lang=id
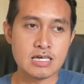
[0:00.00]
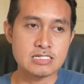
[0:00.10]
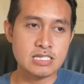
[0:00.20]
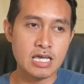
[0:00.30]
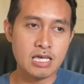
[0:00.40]

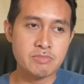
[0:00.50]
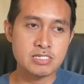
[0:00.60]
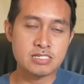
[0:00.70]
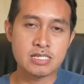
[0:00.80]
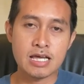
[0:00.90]
Saya
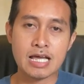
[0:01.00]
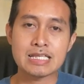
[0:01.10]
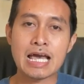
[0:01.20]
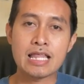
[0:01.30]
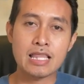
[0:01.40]

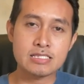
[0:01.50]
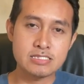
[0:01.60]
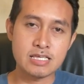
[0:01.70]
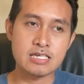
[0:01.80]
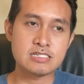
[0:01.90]
menyediakan
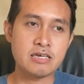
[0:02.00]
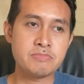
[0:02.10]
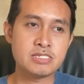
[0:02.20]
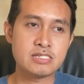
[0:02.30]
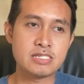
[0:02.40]
alatnya, saya
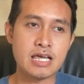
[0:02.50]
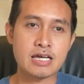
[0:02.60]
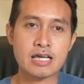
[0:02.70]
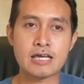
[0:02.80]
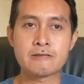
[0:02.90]

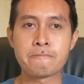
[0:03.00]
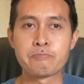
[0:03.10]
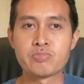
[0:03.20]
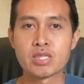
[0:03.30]
menyediakan